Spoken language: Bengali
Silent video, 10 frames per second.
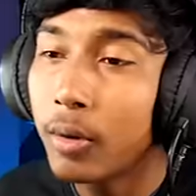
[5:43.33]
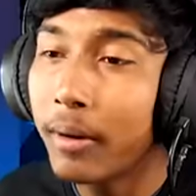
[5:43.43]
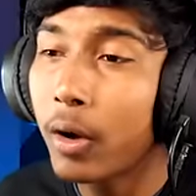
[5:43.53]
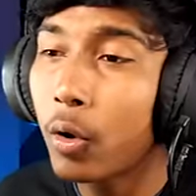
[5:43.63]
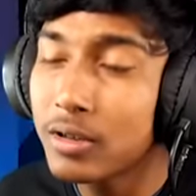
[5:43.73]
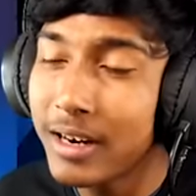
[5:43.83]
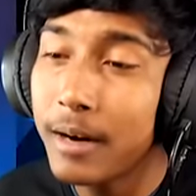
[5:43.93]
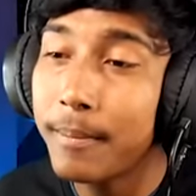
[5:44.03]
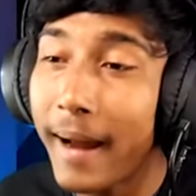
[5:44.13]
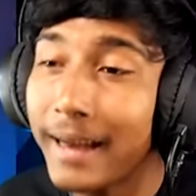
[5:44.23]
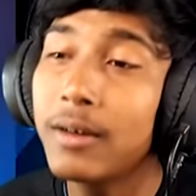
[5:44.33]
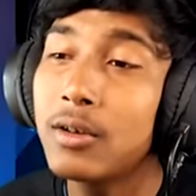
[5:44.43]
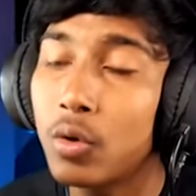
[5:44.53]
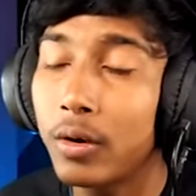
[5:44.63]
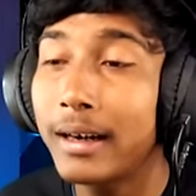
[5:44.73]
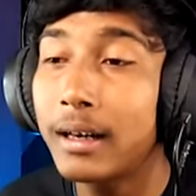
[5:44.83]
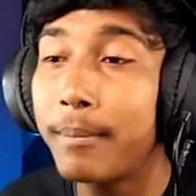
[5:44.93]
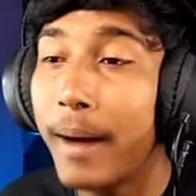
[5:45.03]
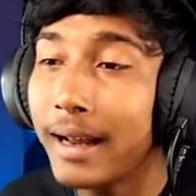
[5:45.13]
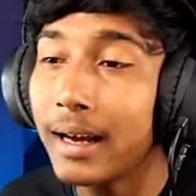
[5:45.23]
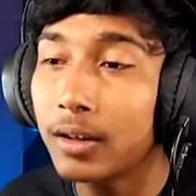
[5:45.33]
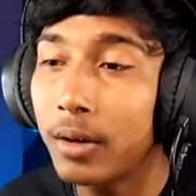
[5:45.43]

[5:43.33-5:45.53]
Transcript: তোমাকে ঘোষ রাইডার বাইক নেওয়ার জন্য ওখানে একটা বাইক আঁকতে